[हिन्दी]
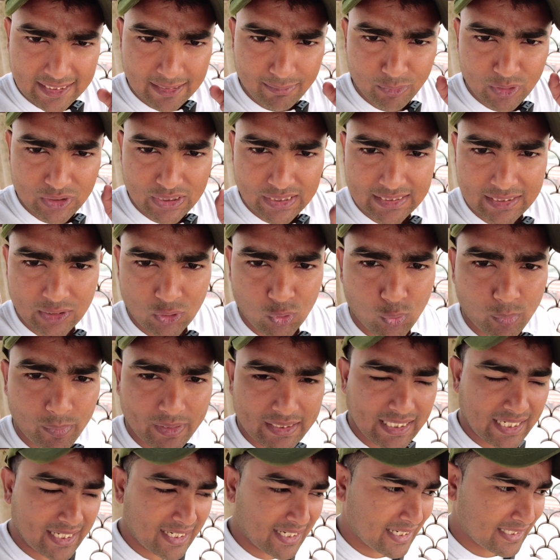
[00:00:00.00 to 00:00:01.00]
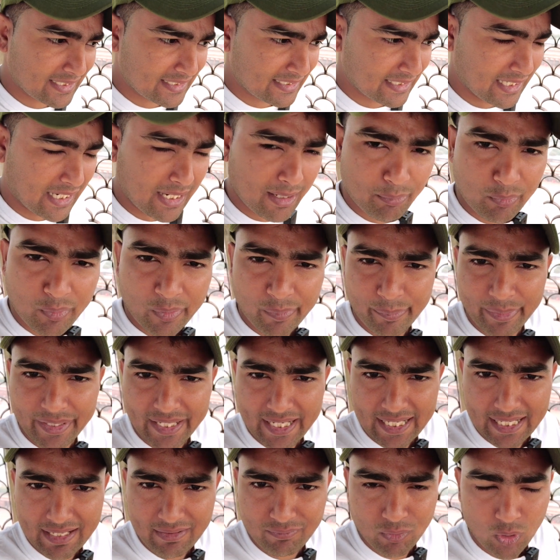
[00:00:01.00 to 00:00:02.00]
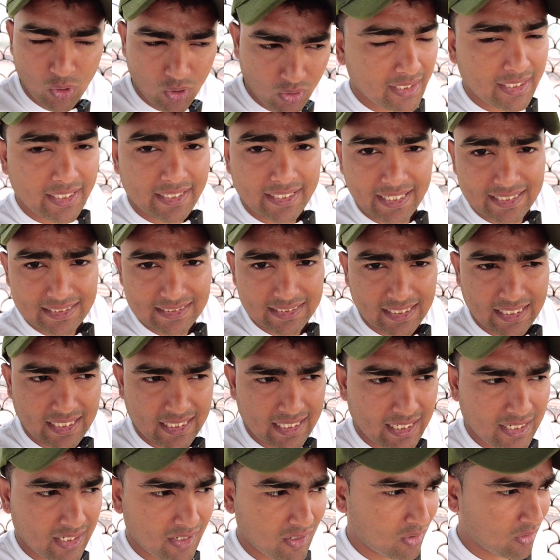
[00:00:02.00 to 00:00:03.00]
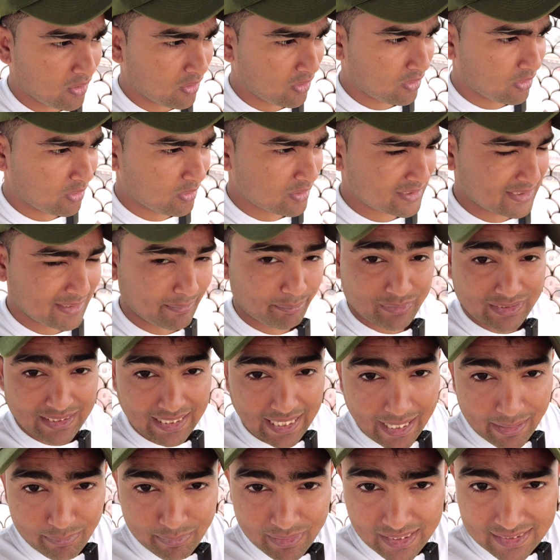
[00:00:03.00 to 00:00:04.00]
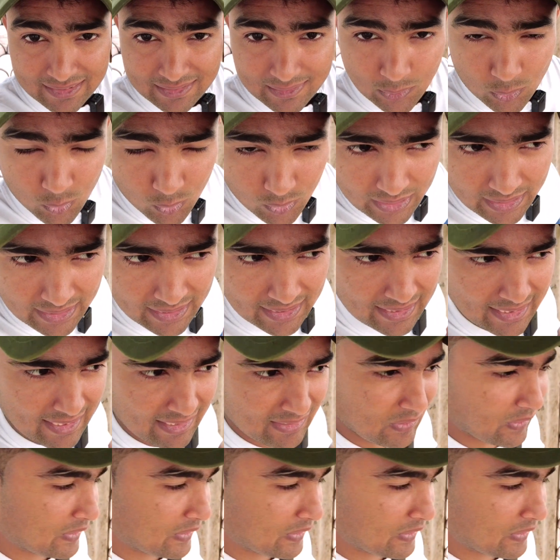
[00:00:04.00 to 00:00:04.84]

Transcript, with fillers: करके मुझे ज़रूर बताना कि आपको मेरा ये ब्लॉग कैसा लगा और सब्सक्राइब यार ज़रूर कर लेना